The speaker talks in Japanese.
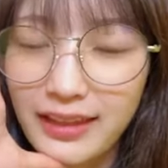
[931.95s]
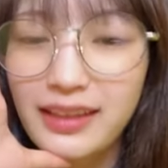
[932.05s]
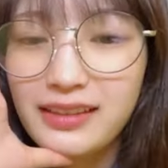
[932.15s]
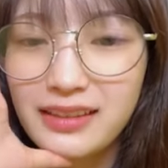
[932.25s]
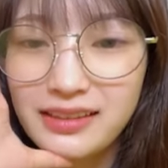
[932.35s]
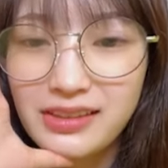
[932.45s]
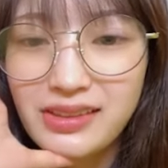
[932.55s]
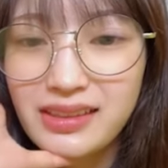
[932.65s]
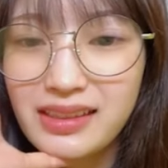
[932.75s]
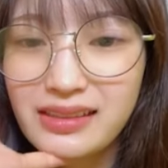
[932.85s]
だって
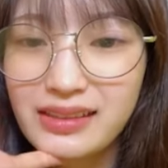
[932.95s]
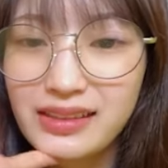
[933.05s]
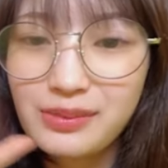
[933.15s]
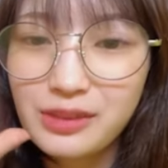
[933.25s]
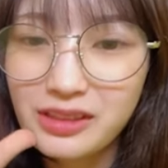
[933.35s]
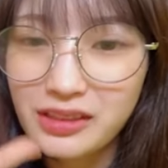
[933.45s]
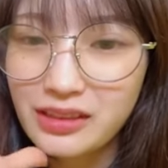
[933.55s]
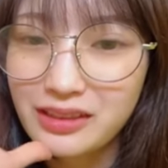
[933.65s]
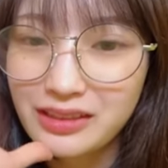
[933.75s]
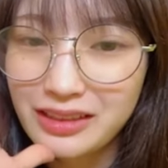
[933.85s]
10人にはジム行く
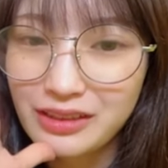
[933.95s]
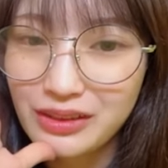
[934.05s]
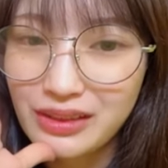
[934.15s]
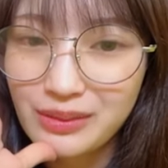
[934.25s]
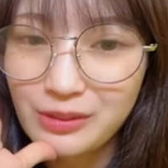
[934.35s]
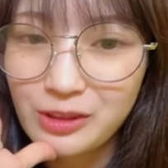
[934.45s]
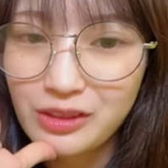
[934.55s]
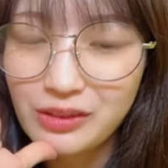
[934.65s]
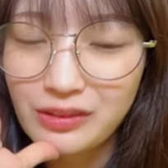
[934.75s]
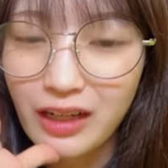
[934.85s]
からねそして目
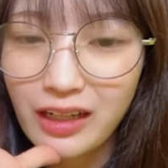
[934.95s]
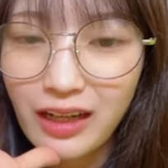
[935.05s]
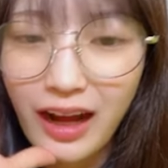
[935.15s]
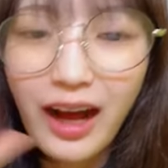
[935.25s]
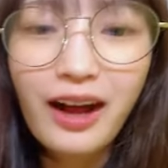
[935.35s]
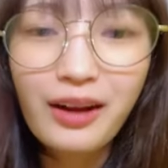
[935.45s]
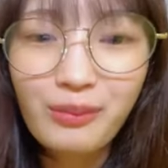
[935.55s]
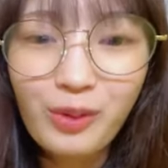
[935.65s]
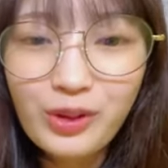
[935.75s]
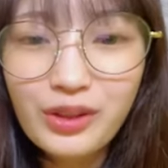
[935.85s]
標はあ
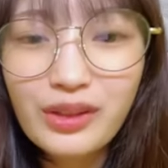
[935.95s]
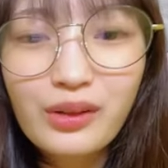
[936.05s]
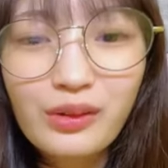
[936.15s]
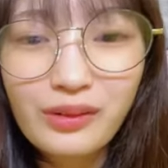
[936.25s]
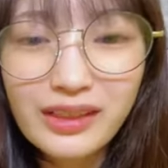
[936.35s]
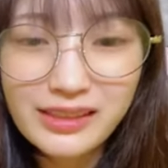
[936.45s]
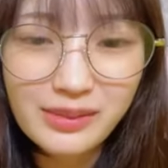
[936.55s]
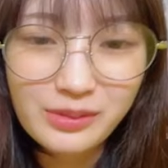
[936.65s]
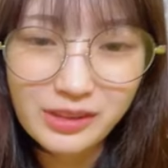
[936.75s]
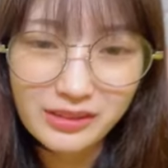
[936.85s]
目標は
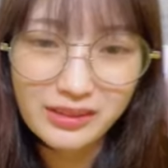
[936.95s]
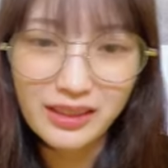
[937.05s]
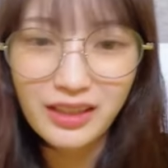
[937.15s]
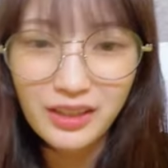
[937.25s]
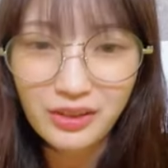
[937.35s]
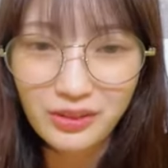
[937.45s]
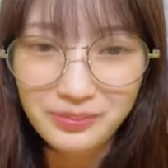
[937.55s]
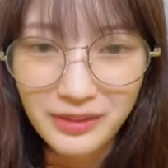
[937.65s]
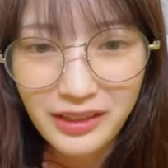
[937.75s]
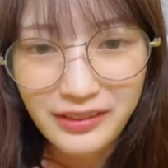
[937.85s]
ジム定休日なん
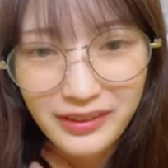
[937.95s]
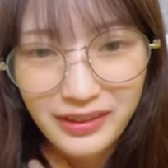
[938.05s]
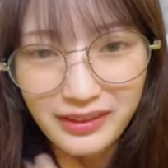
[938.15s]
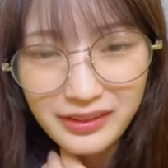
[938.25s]
だ